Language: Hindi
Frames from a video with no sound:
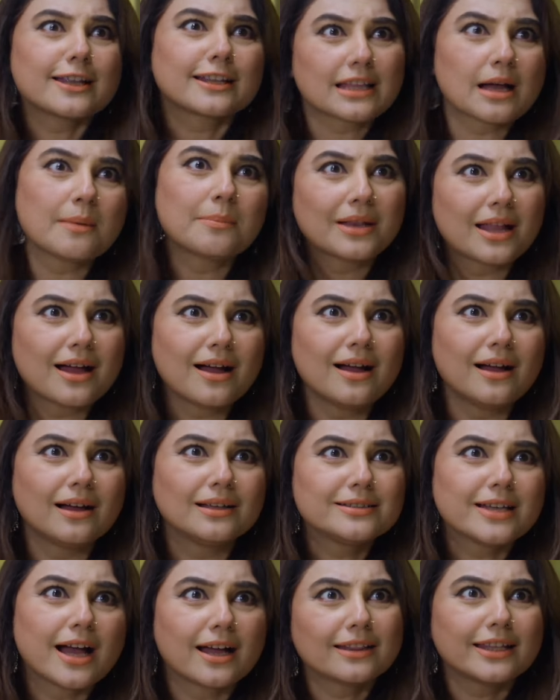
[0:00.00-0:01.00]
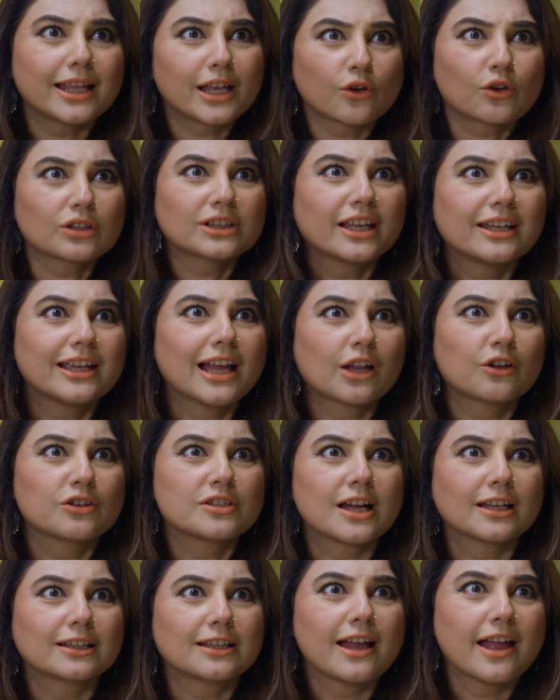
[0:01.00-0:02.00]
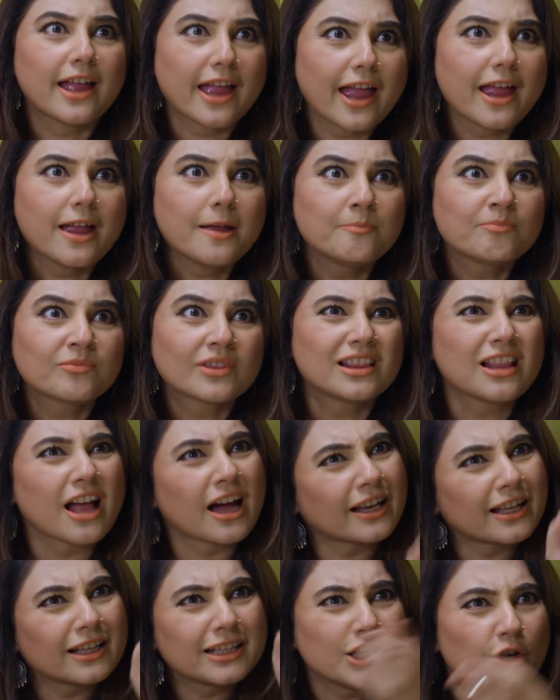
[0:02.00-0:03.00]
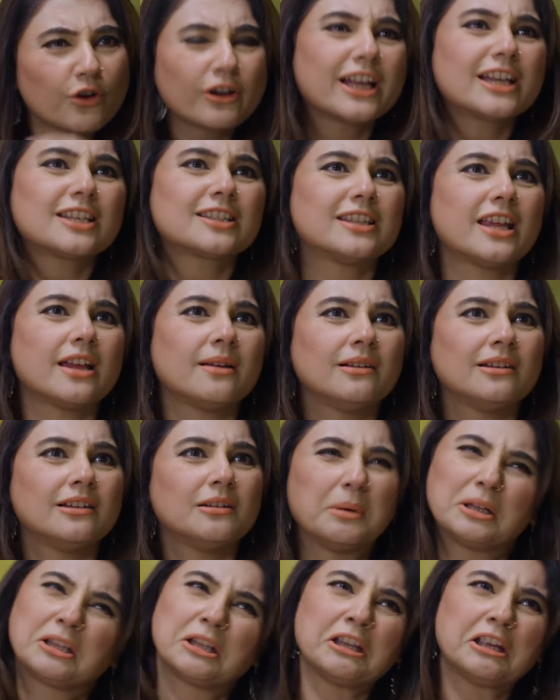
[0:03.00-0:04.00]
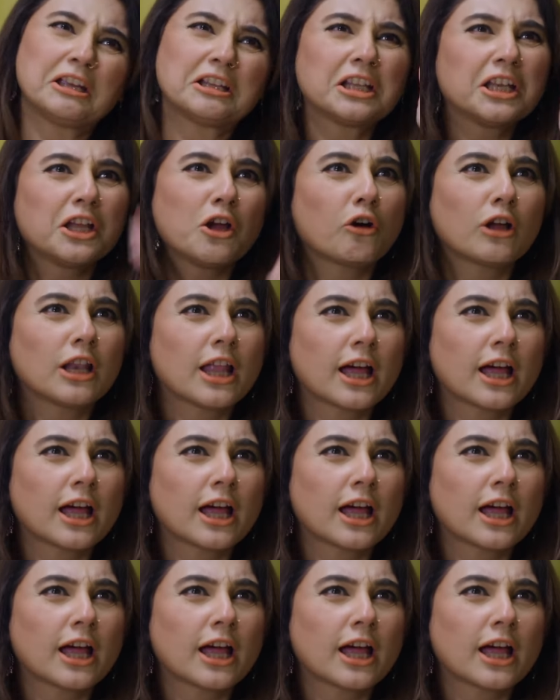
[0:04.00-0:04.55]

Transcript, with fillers: लेता अपना जान देने को तैयार हो जाता है लारे दिए होंगे इसने पता नहीं कितनियों को